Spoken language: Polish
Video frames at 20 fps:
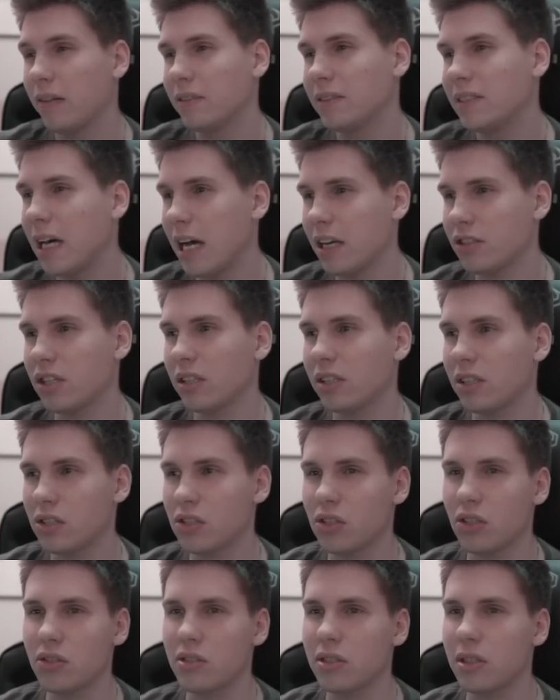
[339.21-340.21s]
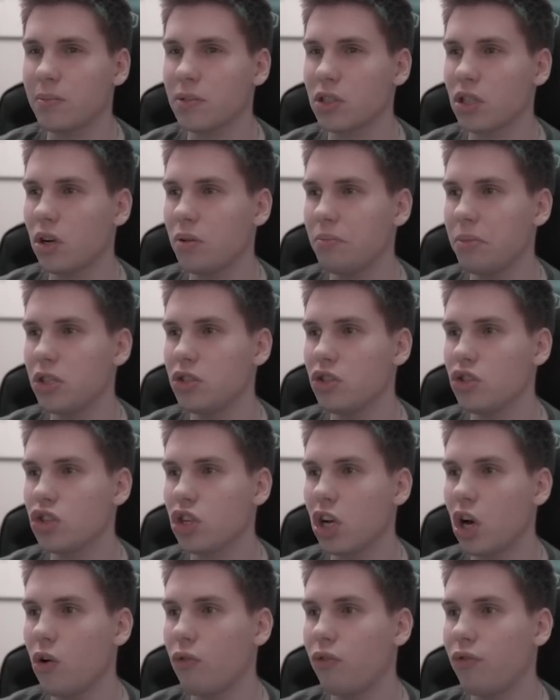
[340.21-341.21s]
Da się też coś z tym zrobić i
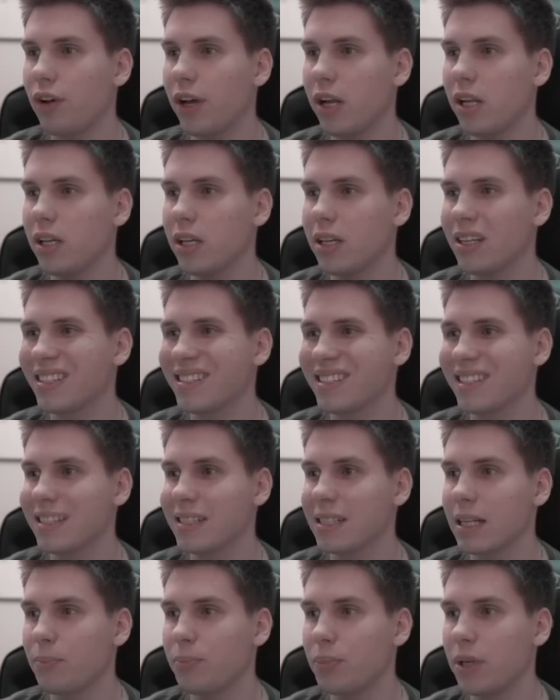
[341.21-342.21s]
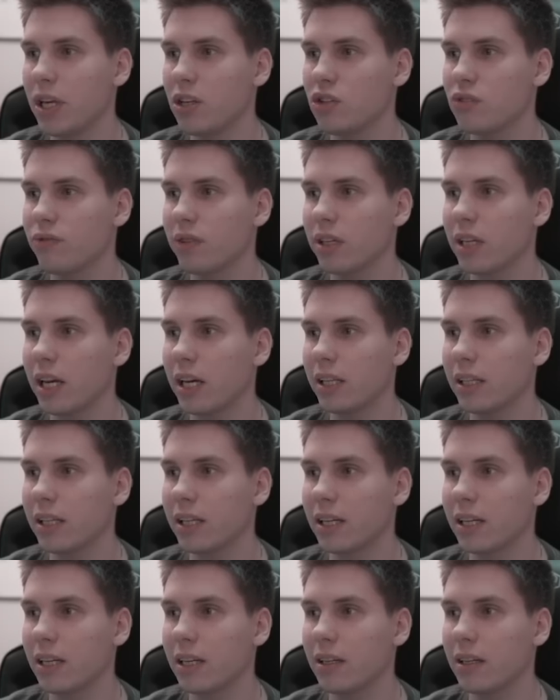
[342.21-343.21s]
João Felix za 5
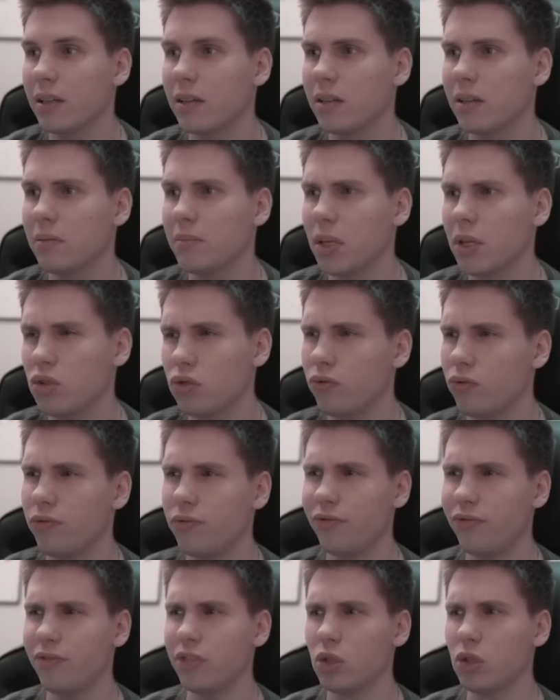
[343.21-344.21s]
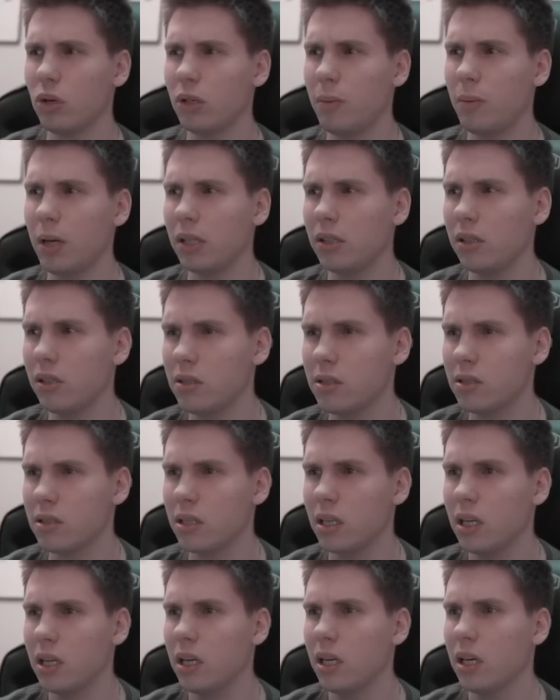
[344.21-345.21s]
wygranych y, meczów w Squad
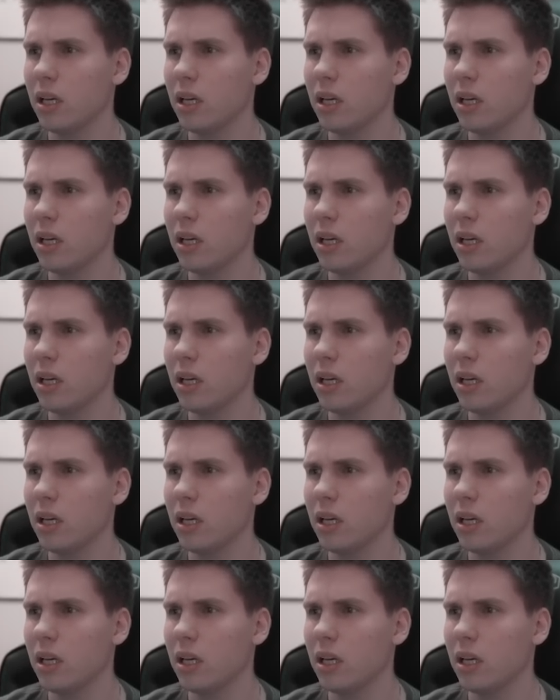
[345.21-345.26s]
Battles